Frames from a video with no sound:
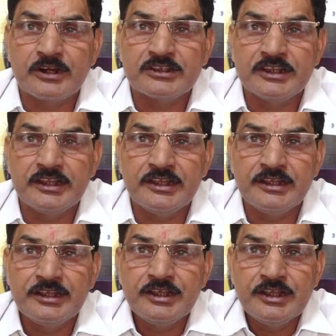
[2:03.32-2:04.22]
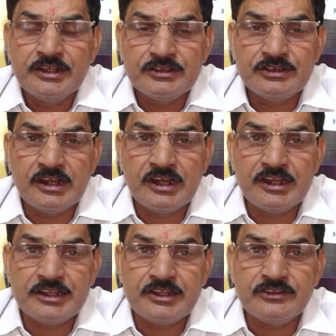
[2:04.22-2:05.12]
करते हैं
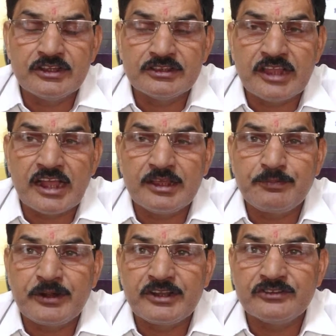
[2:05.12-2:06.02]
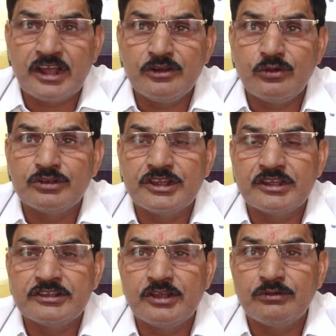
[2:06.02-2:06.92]
दिल्ली की जनता की परेशानी को
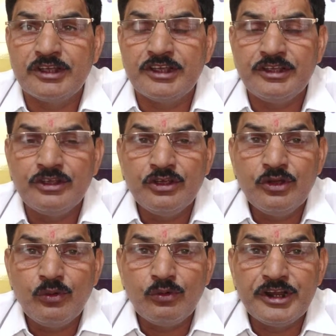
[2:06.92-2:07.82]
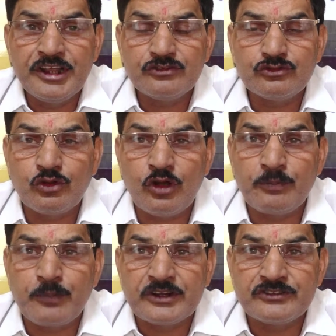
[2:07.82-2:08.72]
देखते हुए उन्हें 100
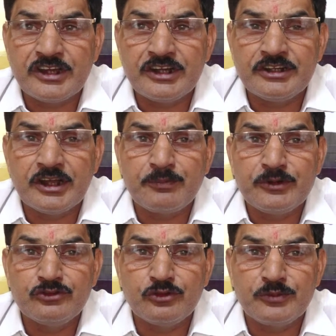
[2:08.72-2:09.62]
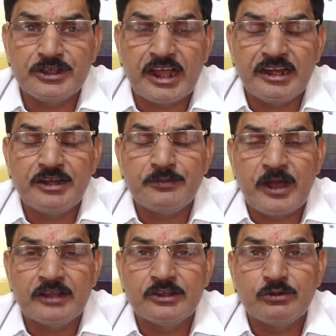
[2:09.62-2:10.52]
परसेंट अपनी जिम्मेदारी
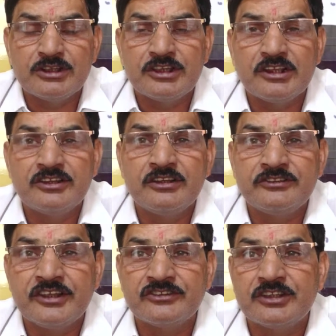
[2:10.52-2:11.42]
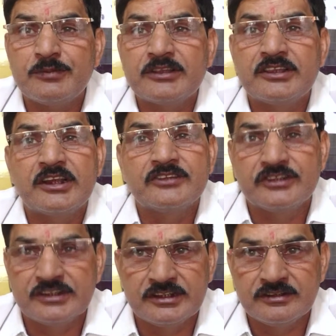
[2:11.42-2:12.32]
निभाते हुए दिल्ली से इस्तीफा दे देना
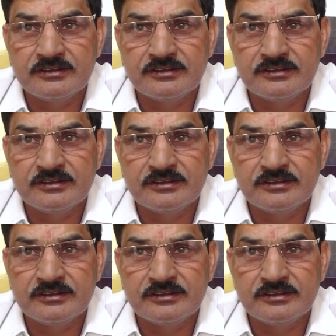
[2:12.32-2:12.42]
चाहिए